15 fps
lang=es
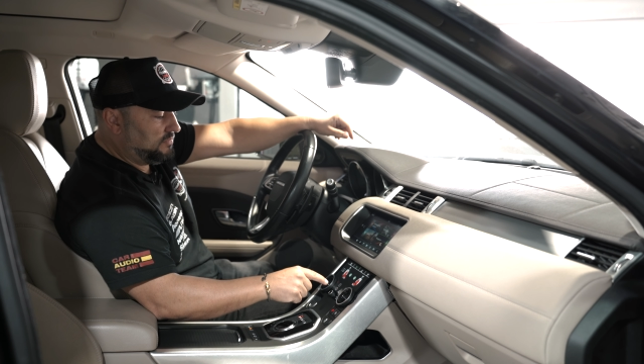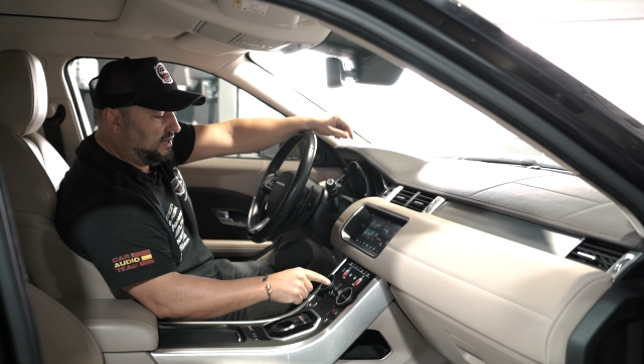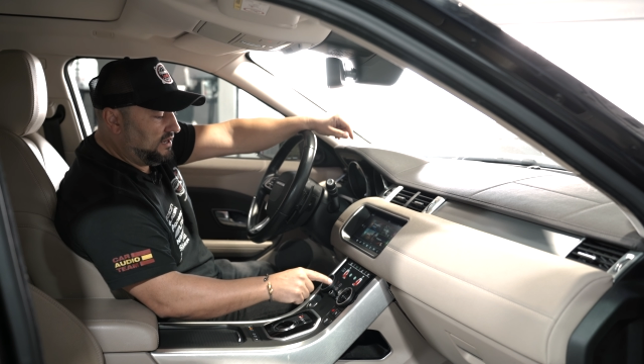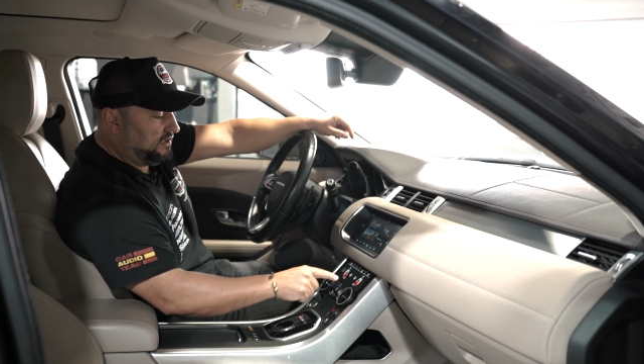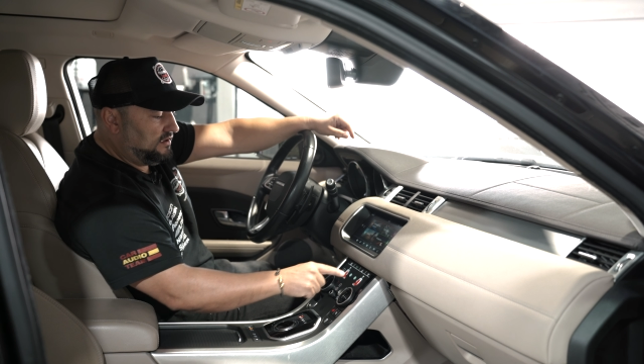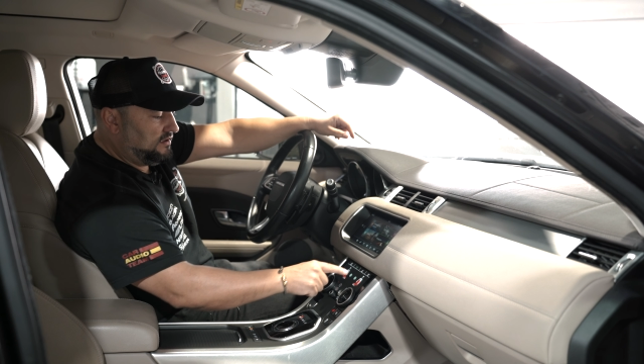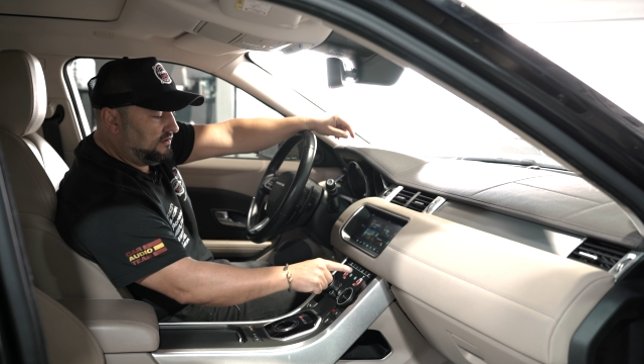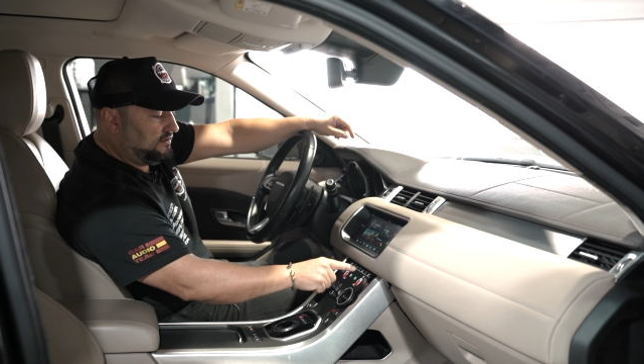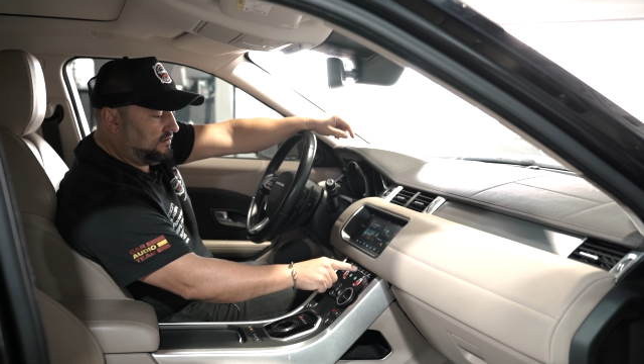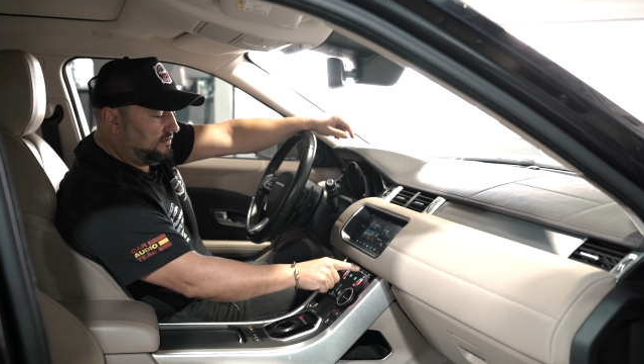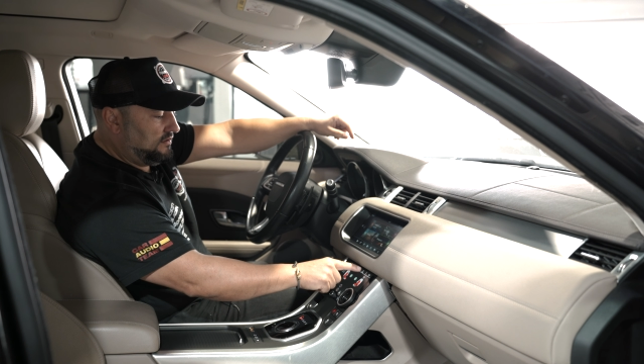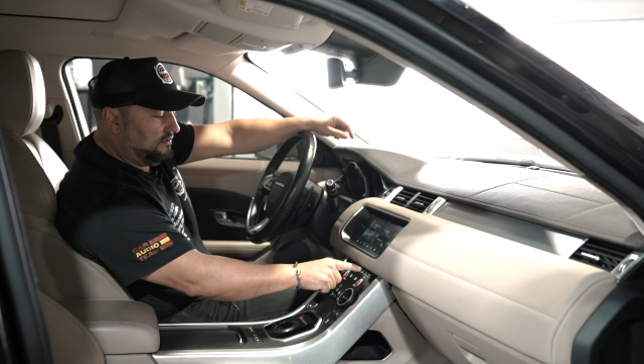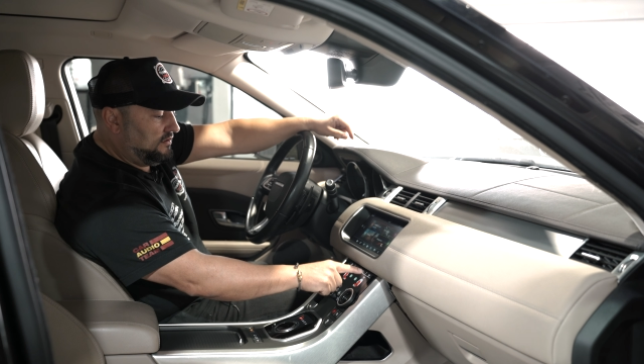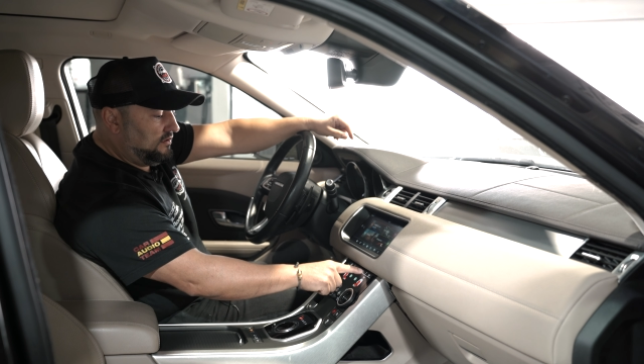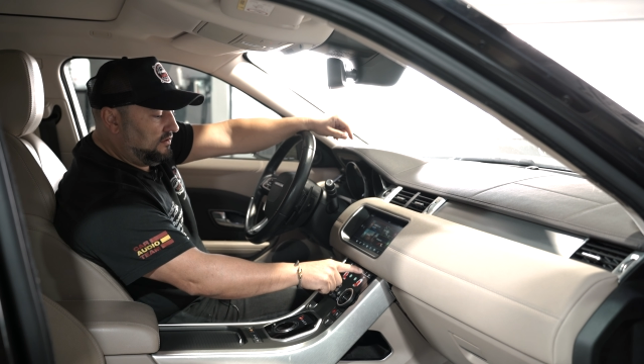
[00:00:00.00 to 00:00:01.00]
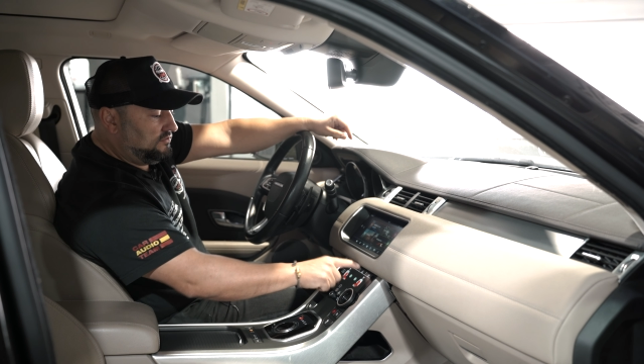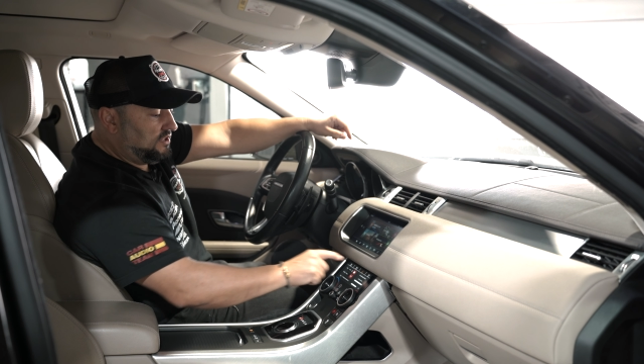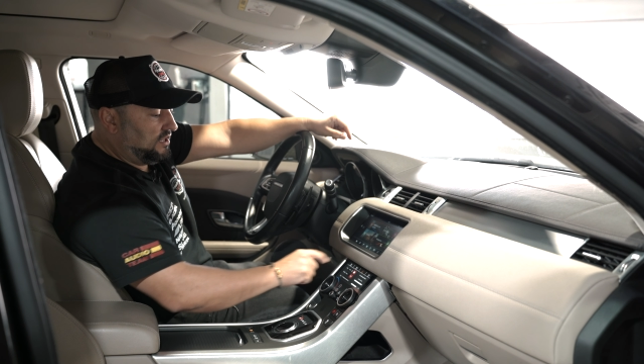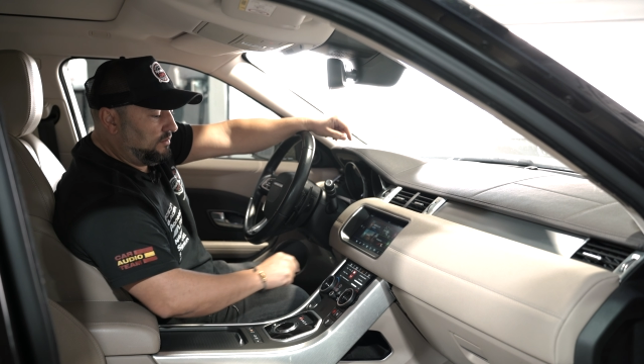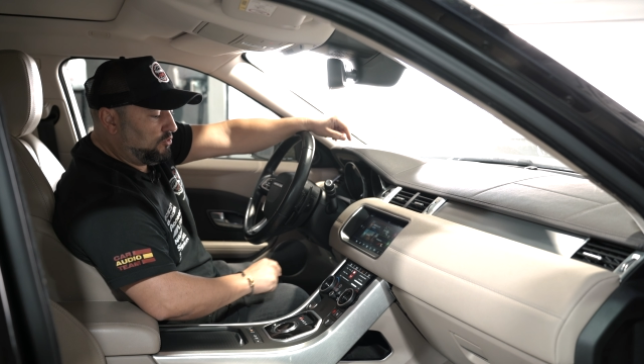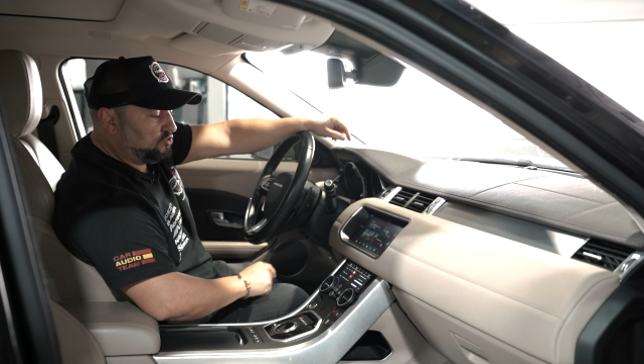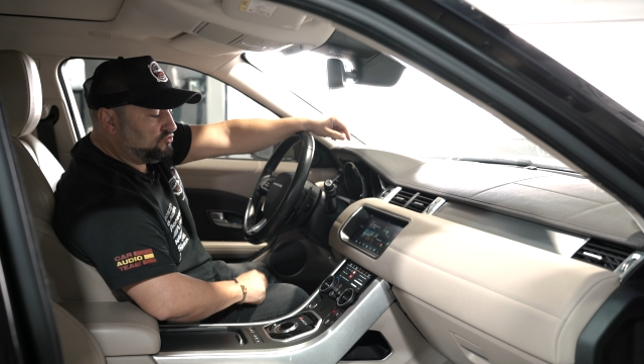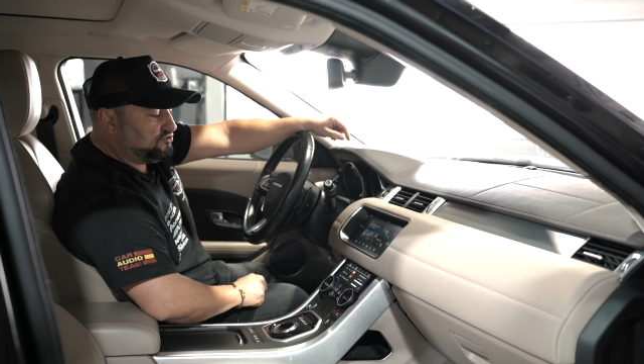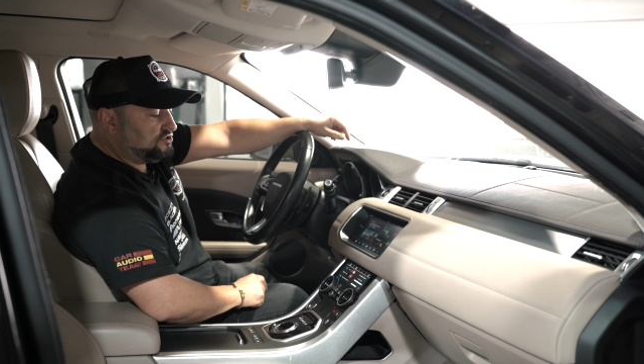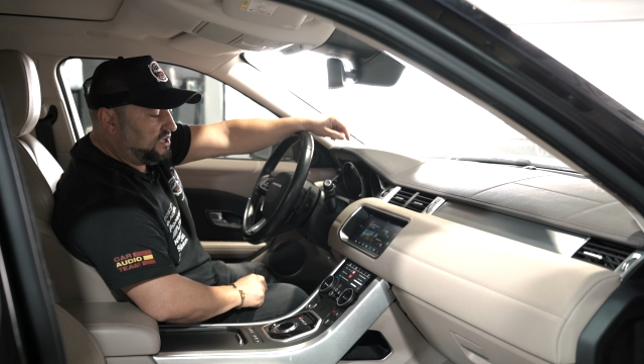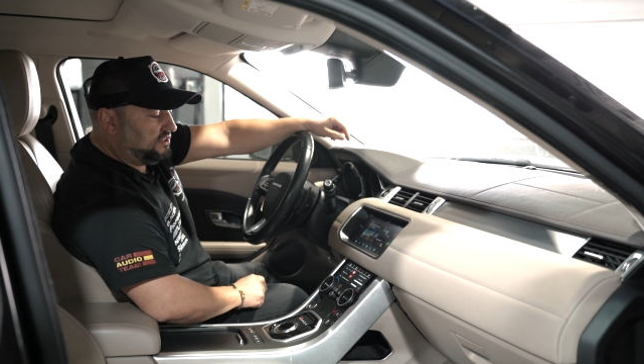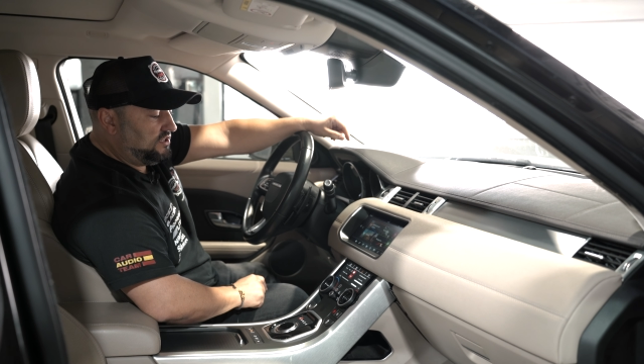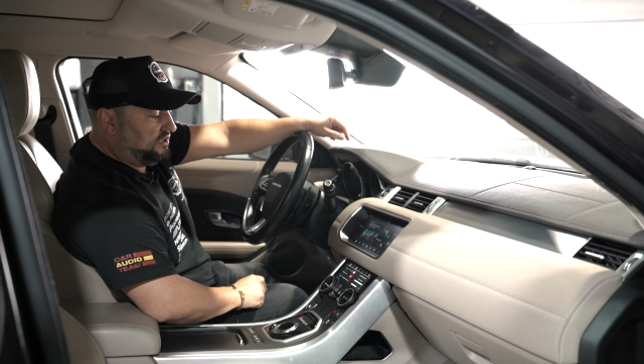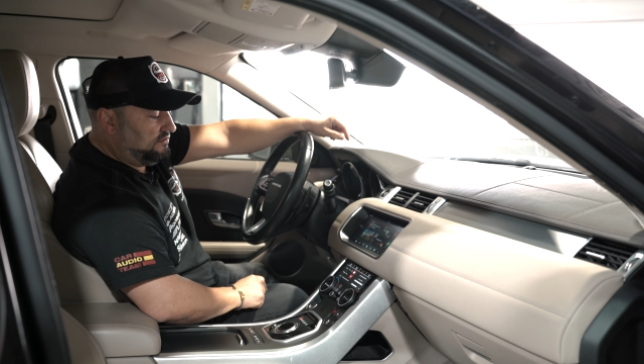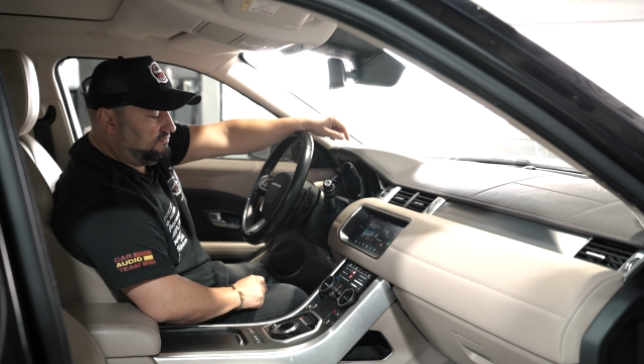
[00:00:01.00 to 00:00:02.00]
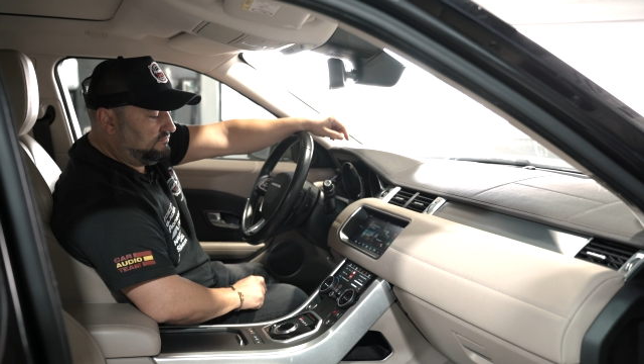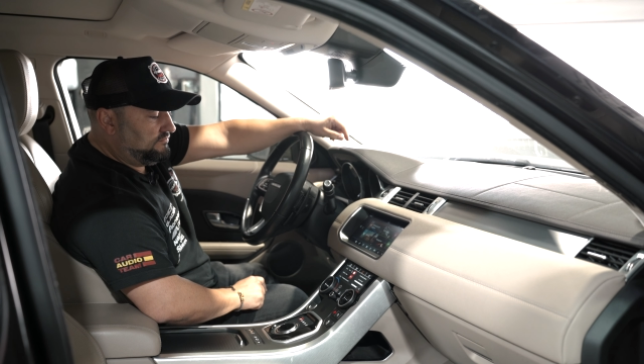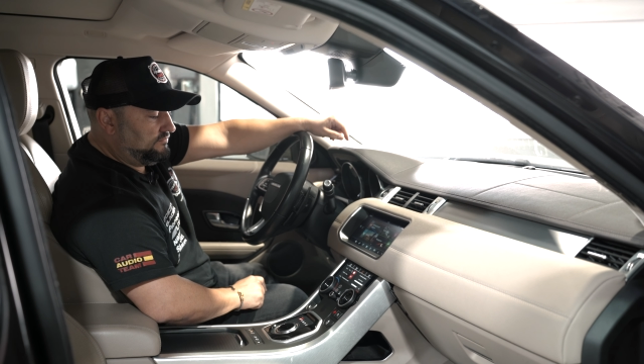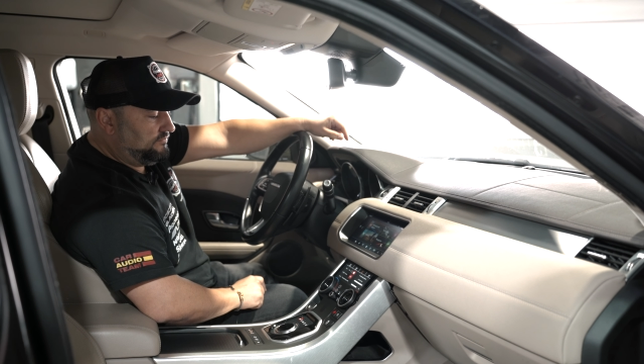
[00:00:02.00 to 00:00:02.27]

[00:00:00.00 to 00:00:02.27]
¿vale? tenemos un setting